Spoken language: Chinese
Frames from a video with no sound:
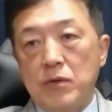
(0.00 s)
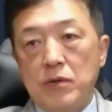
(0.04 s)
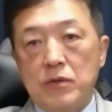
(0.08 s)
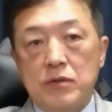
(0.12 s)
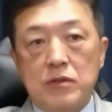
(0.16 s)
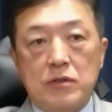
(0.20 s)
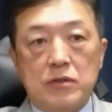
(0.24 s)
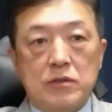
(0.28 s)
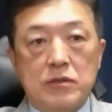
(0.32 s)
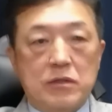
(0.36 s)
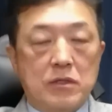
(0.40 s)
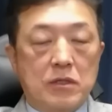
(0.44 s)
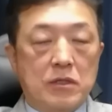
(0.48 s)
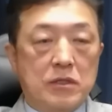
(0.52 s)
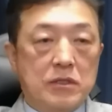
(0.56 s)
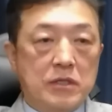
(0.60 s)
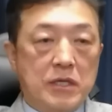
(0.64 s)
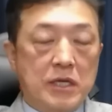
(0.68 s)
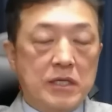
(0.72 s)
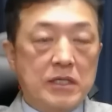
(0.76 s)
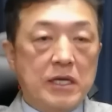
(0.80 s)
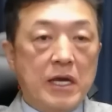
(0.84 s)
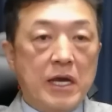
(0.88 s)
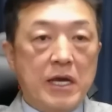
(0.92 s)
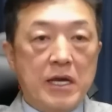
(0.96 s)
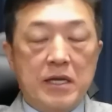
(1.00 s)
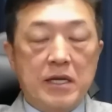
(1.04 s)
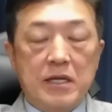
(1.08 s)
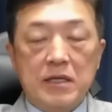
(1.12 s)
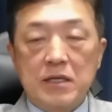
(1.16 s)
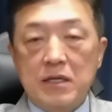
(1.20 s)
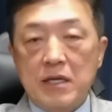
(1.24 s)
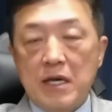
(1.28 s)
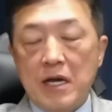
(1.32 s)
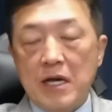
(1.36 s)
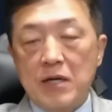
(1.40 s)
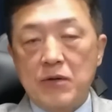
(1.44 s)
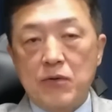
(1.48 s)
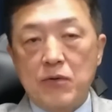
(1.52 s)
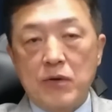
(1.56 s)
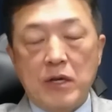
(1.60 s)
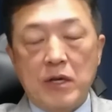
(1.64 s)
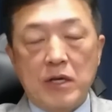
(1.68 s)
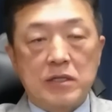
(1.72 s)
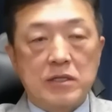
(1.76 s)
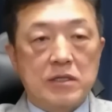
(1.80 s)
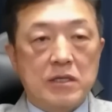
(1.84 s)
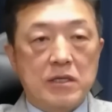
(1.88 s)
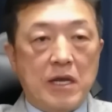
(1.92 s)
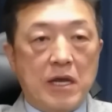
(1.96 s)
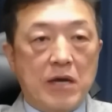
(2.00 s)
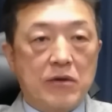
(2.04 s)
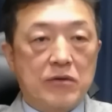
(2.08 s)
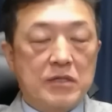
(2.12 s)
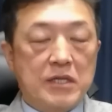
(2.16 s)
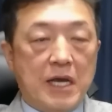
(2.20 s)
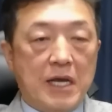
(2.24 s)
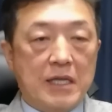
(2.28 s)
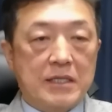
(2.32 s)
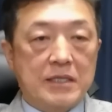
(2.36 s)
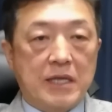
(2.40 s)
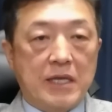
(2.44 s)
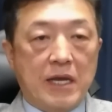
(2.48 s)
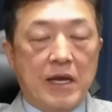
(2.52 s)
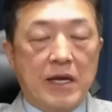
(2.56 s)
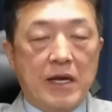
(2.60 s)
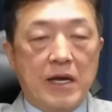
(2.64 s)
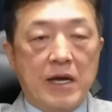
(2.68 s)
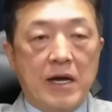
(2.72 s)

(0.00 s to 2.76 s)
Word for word: 或者是现在韩国也是要加强